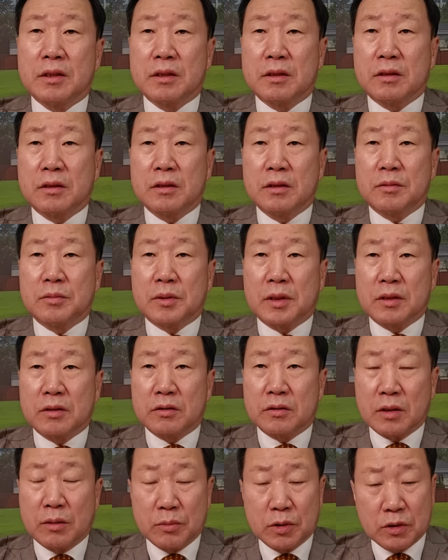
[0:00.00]

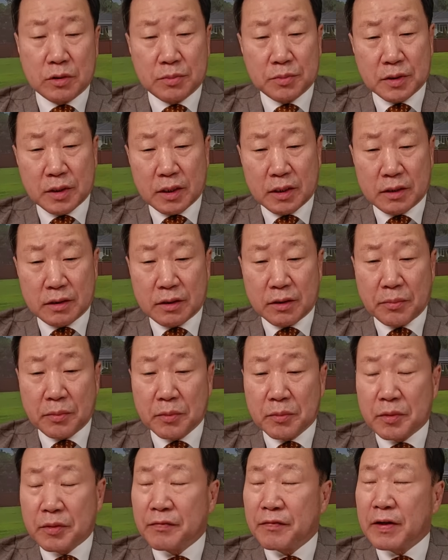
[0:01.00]
2024년 3월 14일
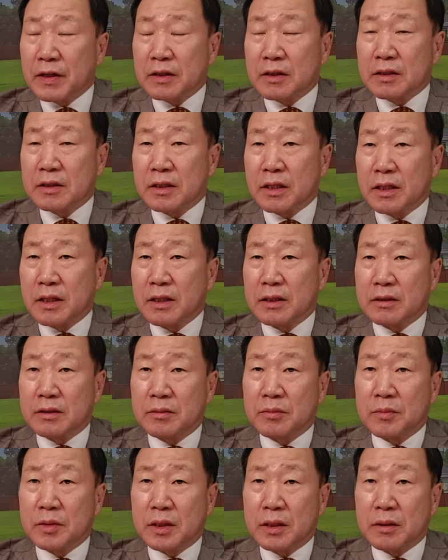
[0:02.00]
최병목이펙트
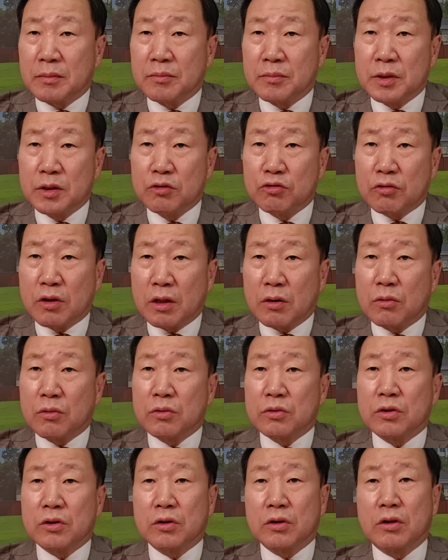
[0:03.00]
시작하겠습니다. 민주당
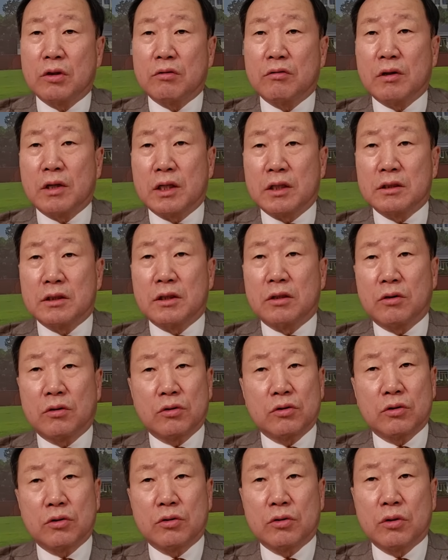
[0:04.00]
공천 결과가 이제
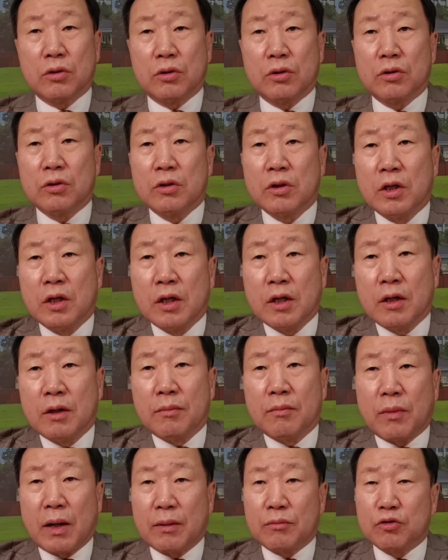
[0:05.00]
어느 정도
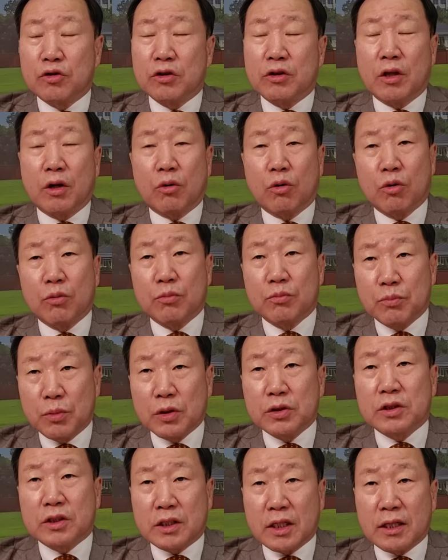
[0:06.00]
마무리됐고
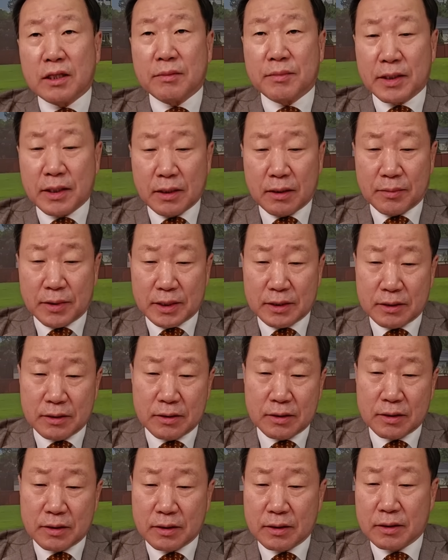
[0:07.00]
몇 자리만 남았죠.